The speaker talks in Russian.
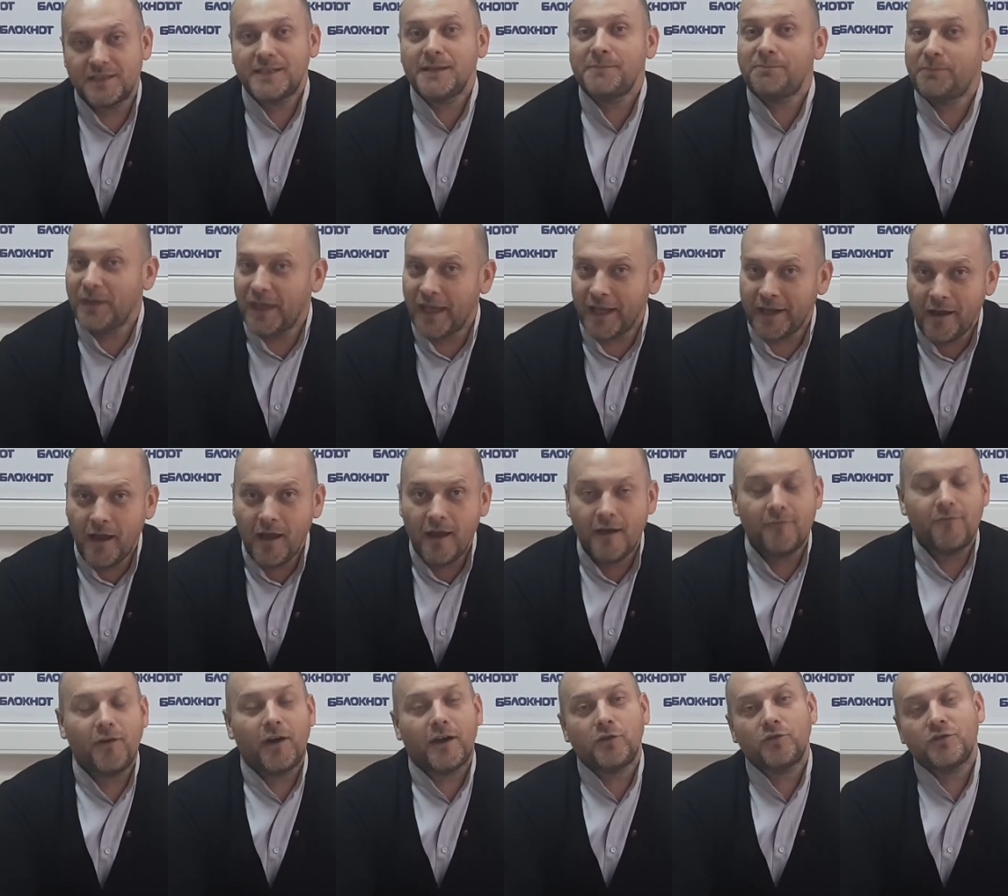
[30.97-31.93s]
Теперь
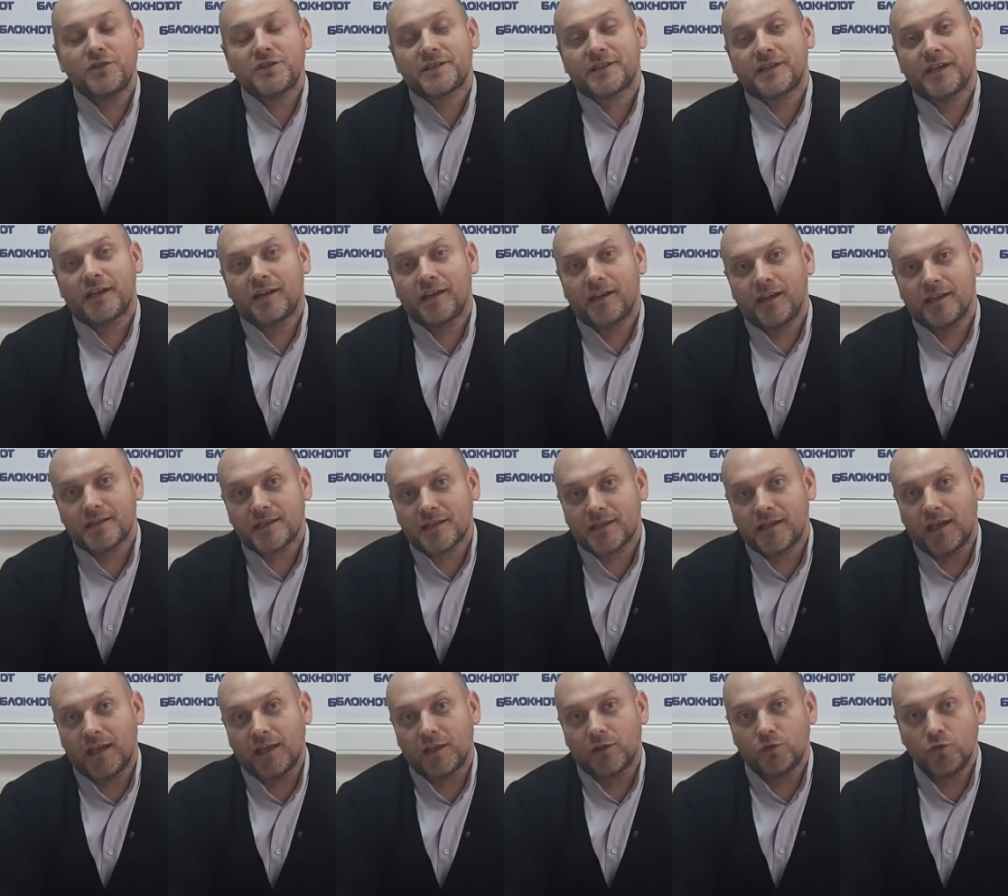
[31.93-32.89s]
Воронежская
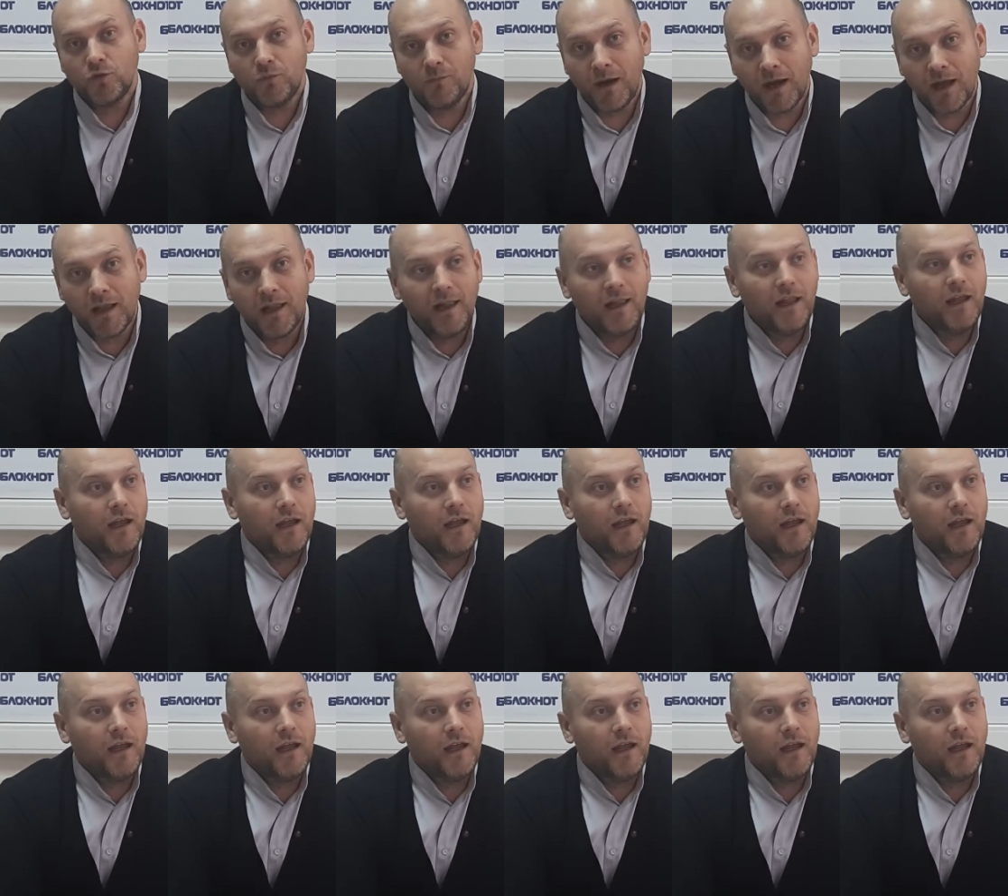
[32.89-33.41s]
городская дума